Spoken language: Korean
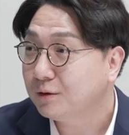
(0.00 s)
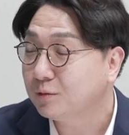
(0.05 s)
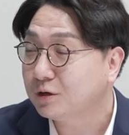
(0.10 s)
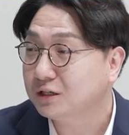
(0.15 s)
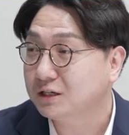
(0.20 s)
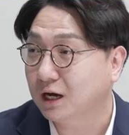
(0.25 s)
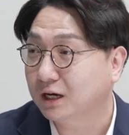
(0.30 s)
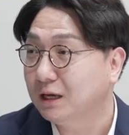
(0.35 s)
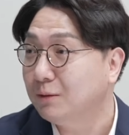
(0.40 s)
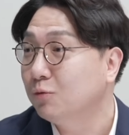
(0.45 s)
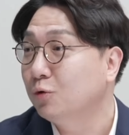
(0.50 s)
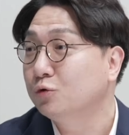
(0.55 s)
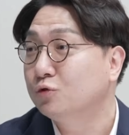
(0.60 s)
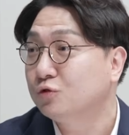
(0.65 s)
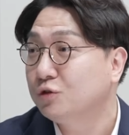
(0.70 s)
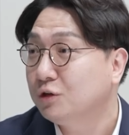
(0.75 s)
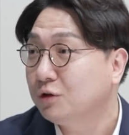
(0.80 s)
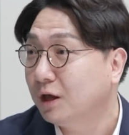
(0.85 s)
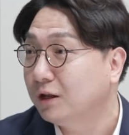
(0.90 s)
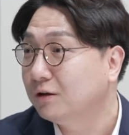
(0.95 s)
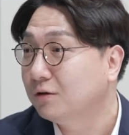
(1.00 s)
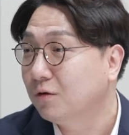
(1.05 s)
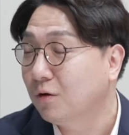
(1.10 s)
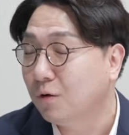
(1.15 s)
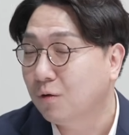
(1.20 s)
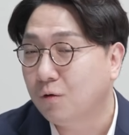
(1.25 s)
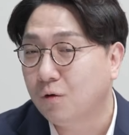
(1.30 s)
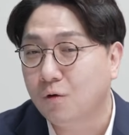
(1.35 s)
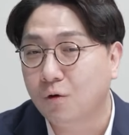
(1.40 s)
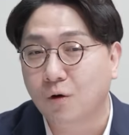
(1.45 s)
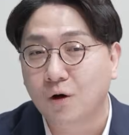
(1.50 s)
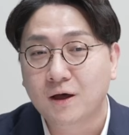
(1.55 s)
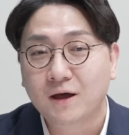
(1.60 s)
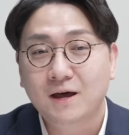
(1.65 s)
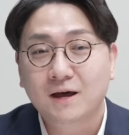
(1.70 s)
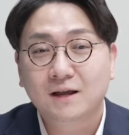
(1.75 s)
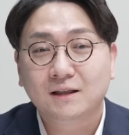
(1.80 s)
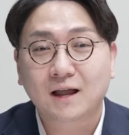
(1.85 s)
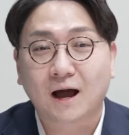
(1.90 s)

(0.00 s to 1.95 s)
그러니까 자기 모순이 되는 거고 네.